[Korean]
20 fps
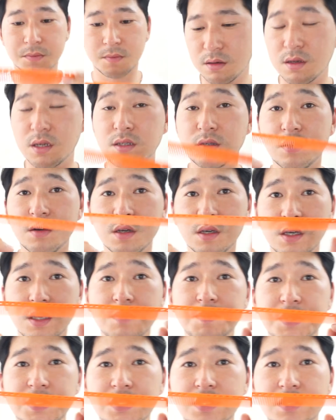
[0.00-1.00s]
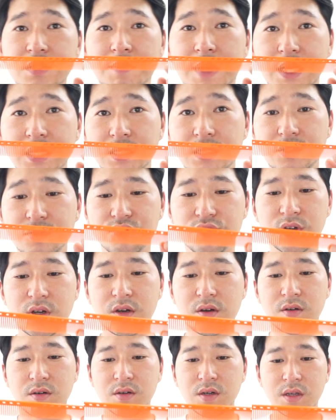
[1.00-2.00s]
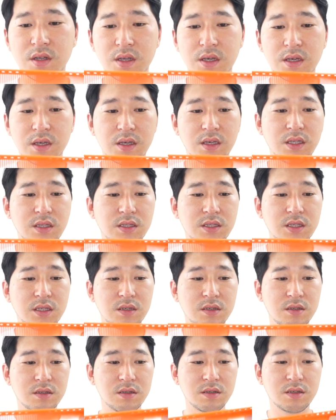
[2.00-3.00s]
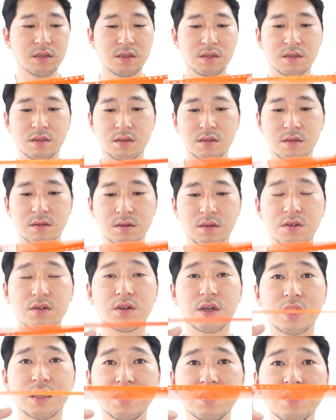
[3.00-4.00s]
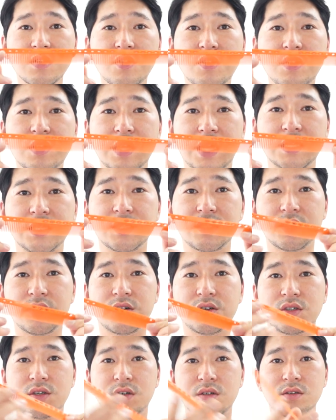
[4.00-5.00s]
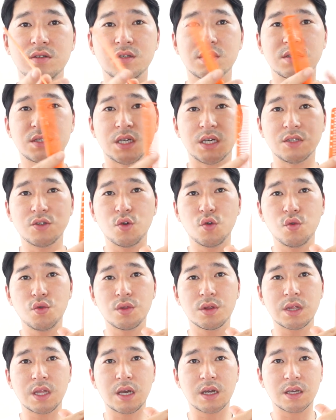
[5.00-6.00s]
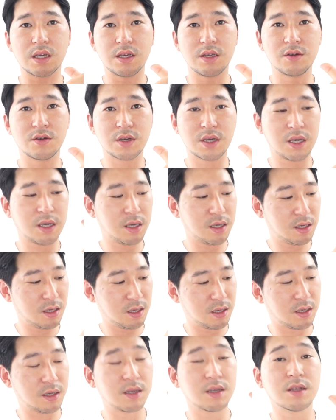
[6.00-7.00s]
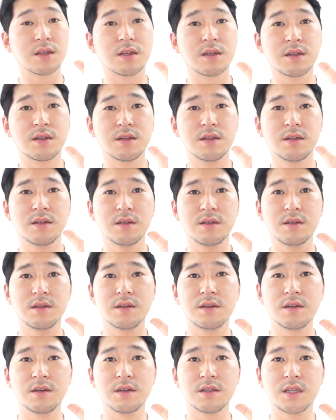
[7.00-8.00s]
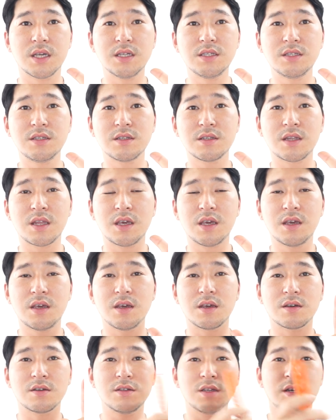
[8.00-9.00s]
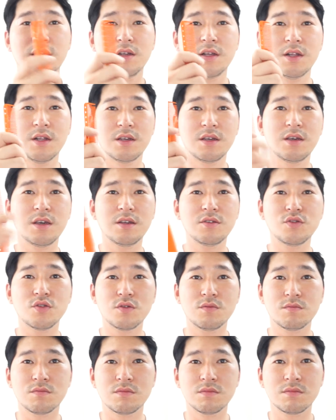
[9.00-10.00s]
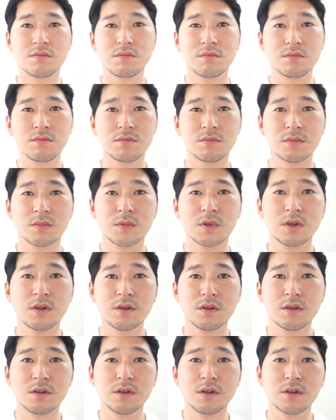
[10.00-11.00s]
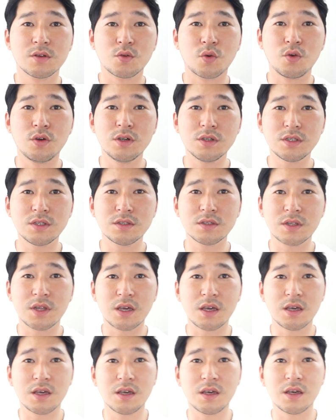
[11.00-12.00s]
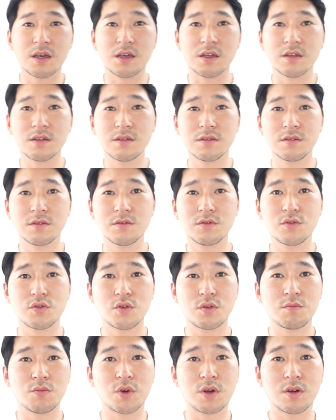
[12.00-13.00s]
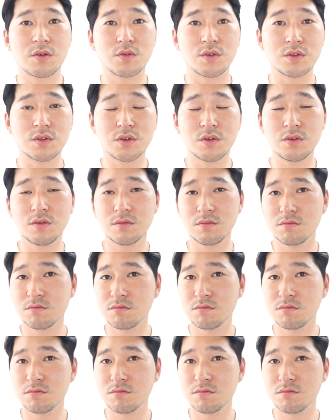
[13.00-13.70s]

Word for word: 그래서 이 빗을 많이 쓰고요. 인지는 그렇게 큰 거는 안 써요. 저는 제 손 딱 이렇게 됐을 때 그냥 이게 좀 돌렸을 때 좀 뭐라고 그러죠?